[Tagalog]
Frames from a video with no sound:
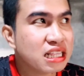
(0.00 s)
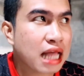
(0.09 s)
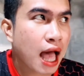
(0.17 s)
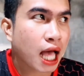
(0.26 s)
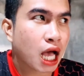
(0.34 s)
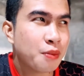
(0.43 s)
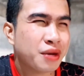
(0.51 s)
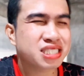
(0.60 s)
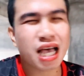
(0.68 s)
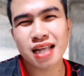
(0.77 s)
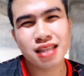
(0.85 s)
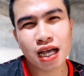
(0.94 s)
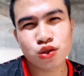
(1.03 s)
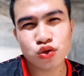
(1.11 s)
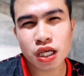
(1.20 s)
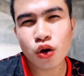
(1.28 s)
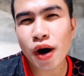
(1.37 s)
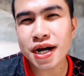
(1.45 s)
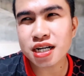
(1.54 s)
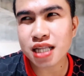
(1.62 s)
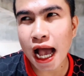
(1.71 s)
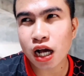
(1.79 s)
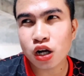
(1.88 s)
na kamas ad-ado ti
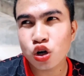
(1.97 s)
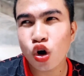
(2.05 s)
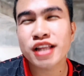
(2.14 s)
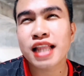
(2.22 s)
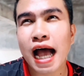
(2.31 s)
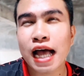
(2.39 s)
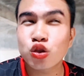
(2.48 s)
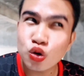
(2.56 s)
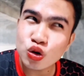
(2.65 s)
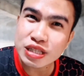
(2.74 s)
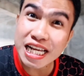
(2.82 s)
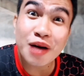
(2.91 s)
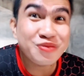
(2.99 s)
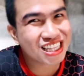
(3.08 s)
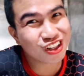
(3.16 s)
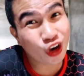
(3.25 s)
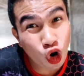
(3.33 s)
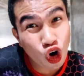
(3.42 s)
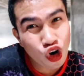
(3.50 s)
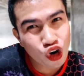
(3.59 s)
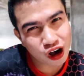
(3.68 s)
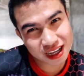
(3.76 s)
kwartak, no ad-ado ti kabit ko.